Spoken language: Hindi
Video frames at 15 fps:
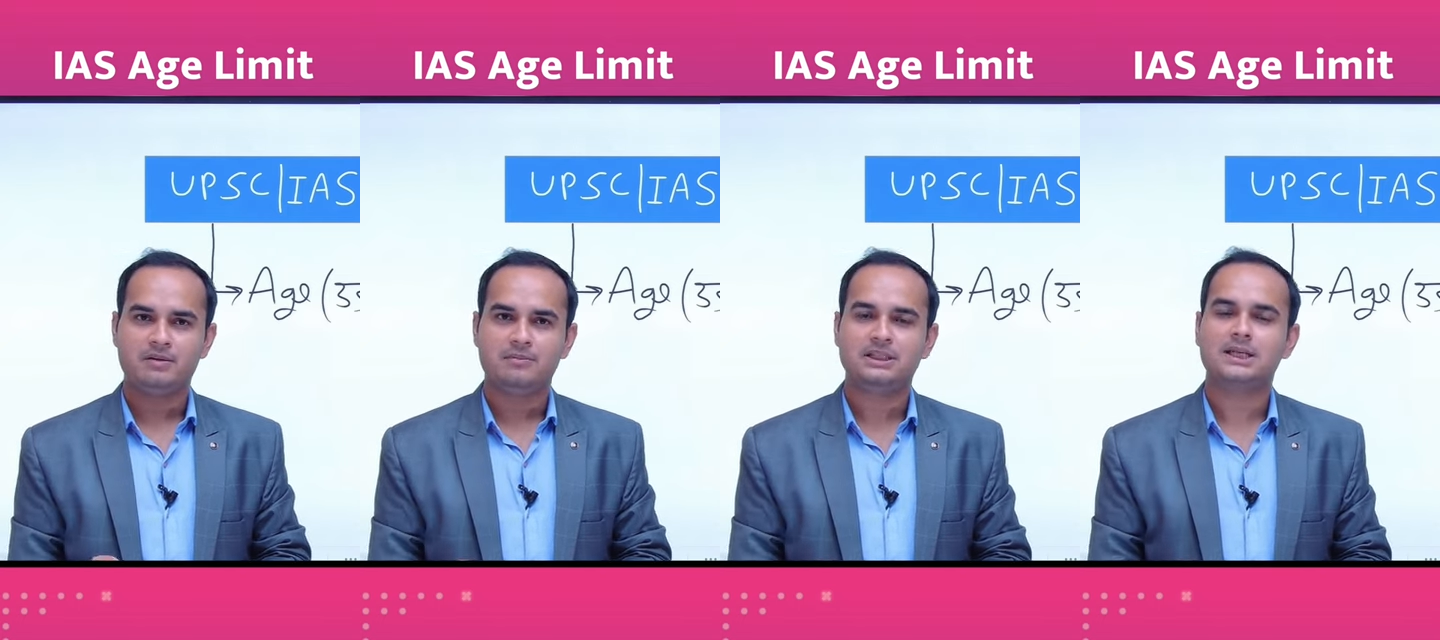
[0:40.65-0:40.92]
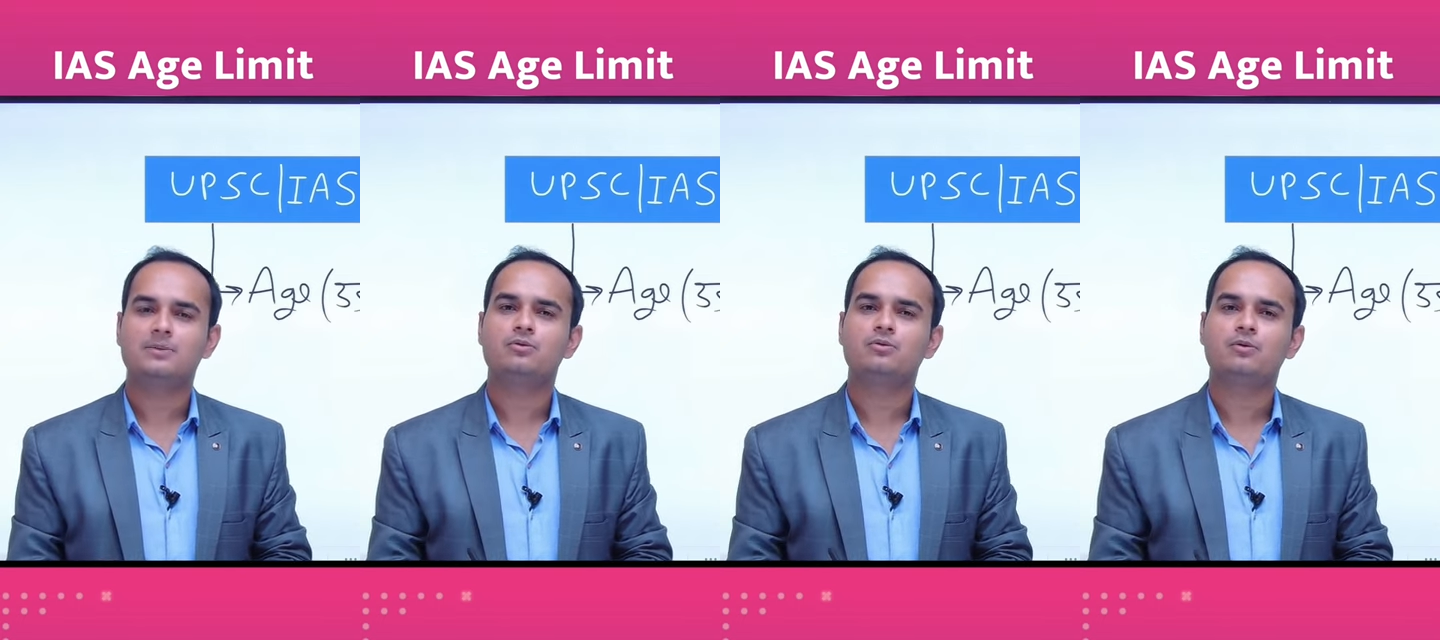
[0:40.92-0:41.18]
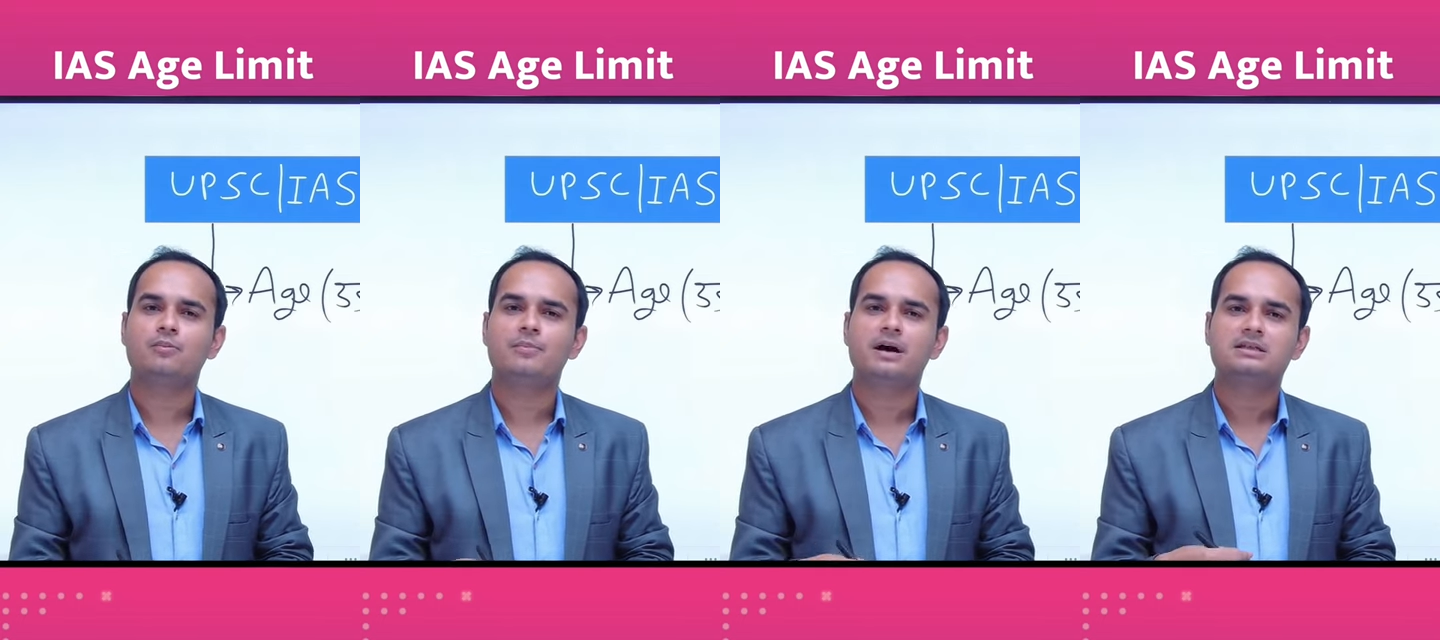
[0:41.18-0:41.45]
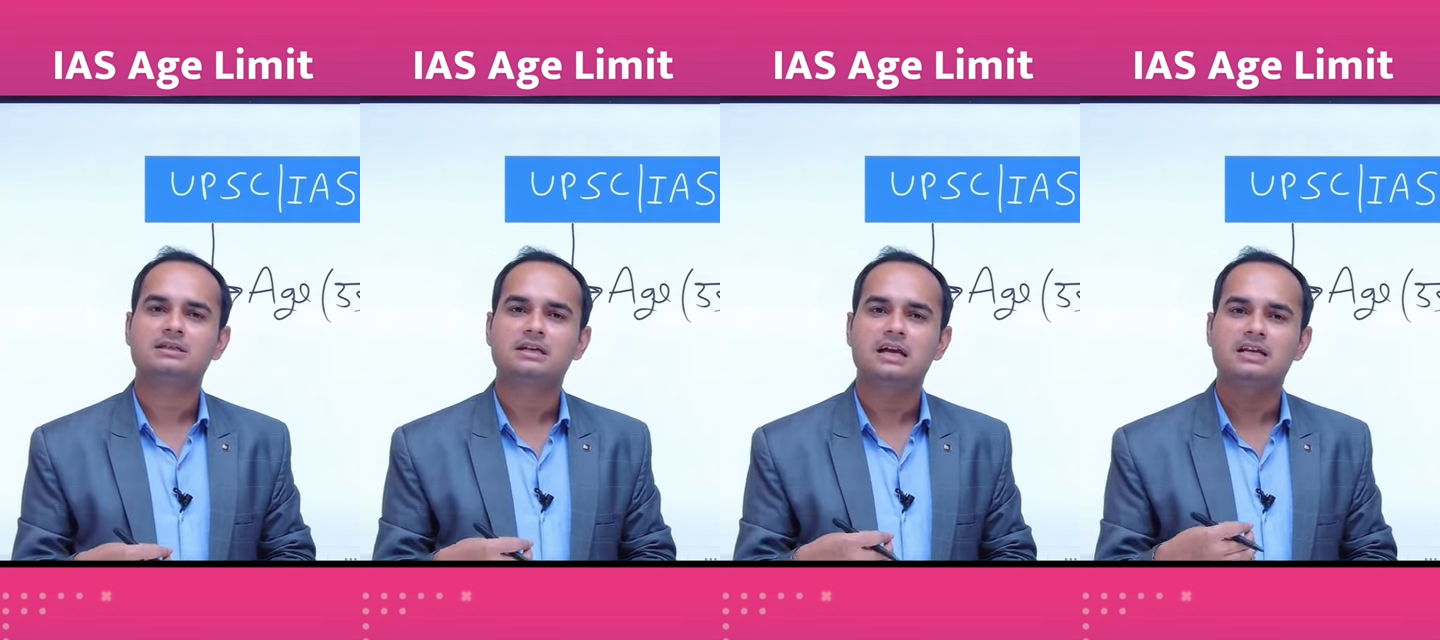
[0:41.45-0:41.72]
मतलब उनको
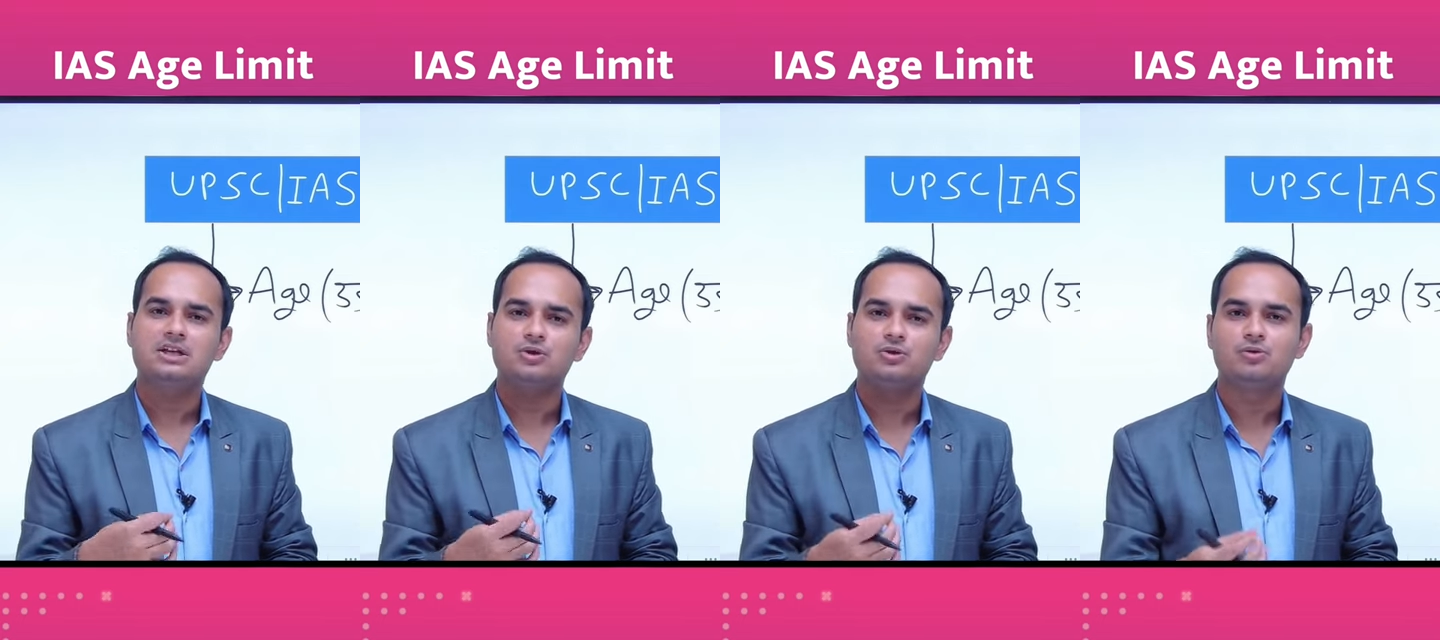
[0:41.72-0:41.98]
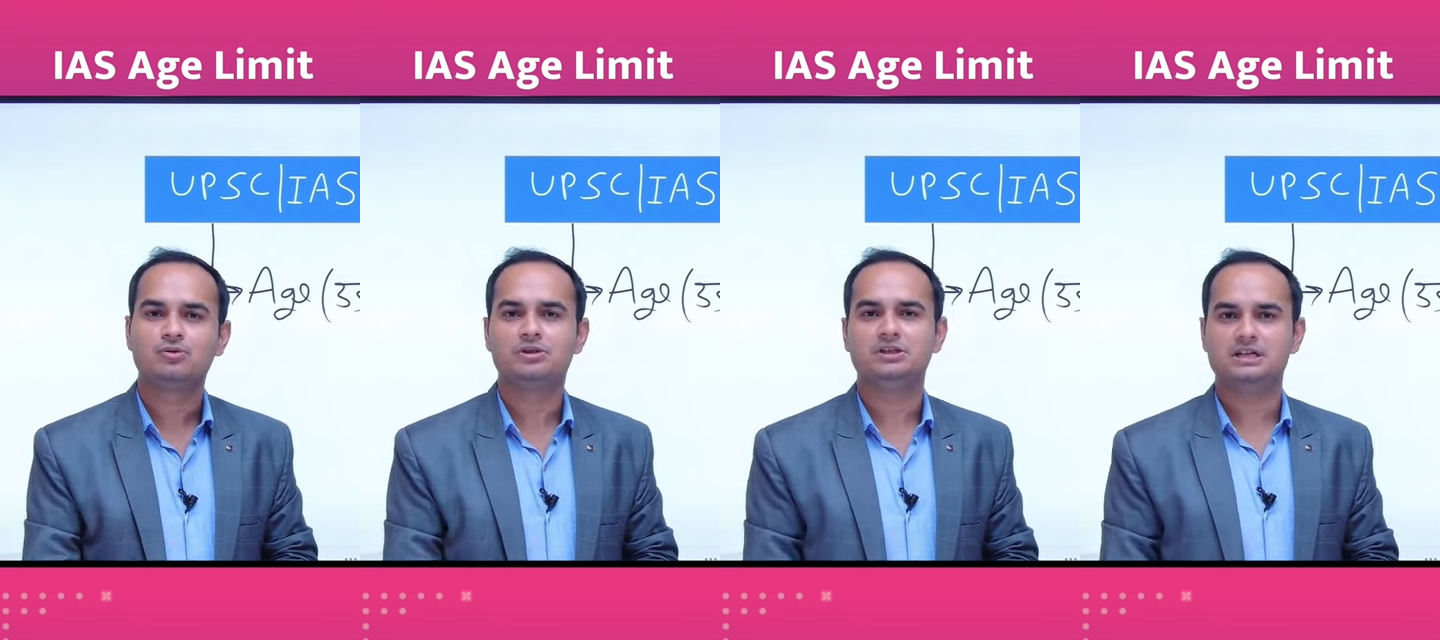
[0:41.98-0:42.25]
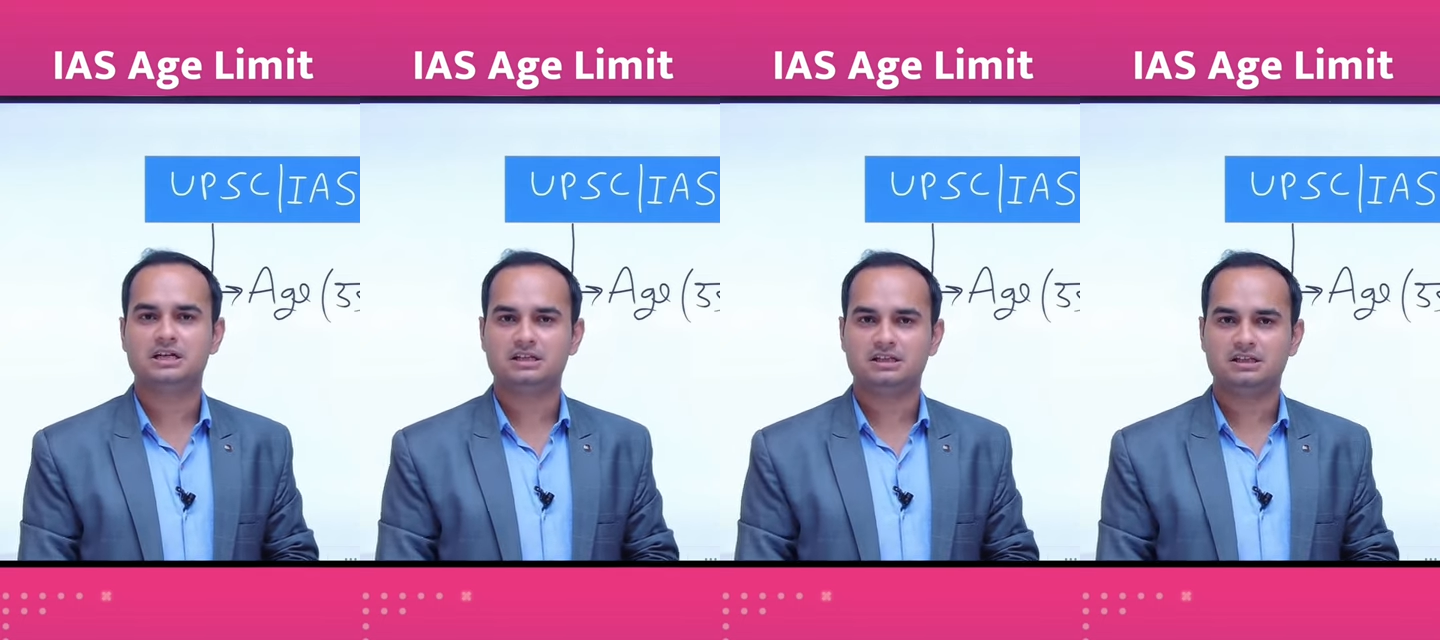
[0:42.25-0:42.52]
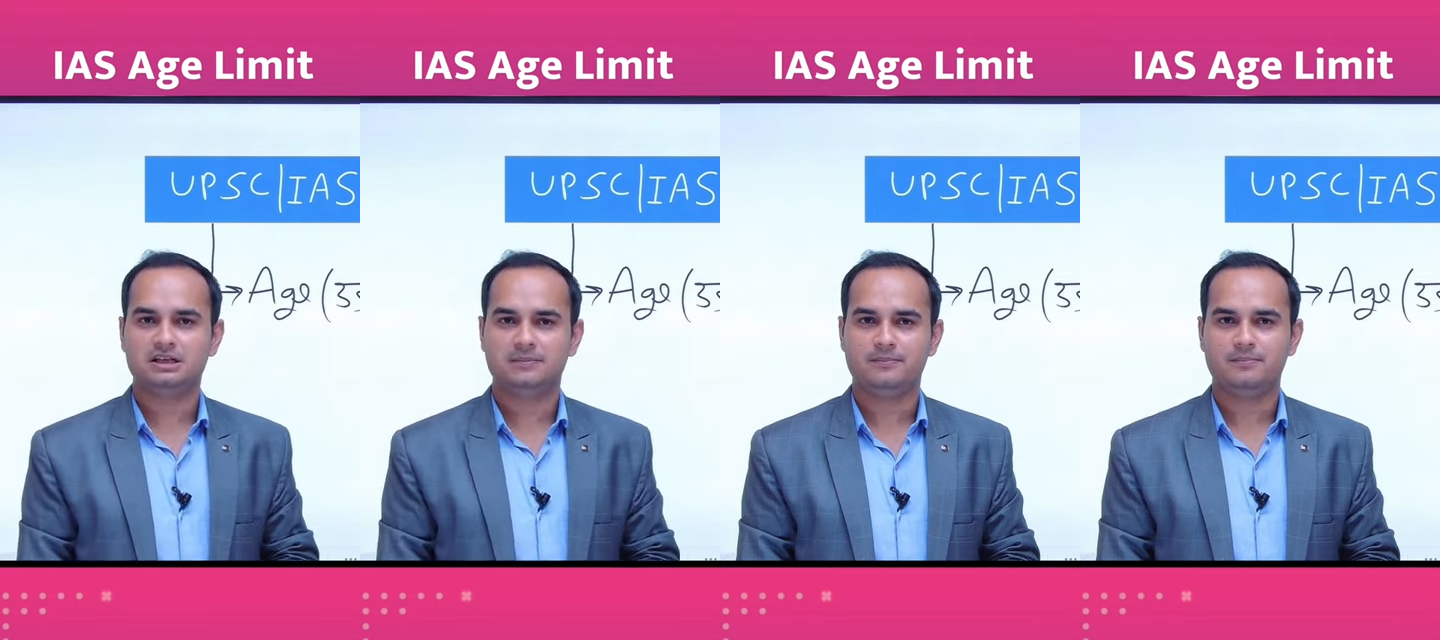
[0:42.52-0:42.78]
पांच साल की छूट दी जाती है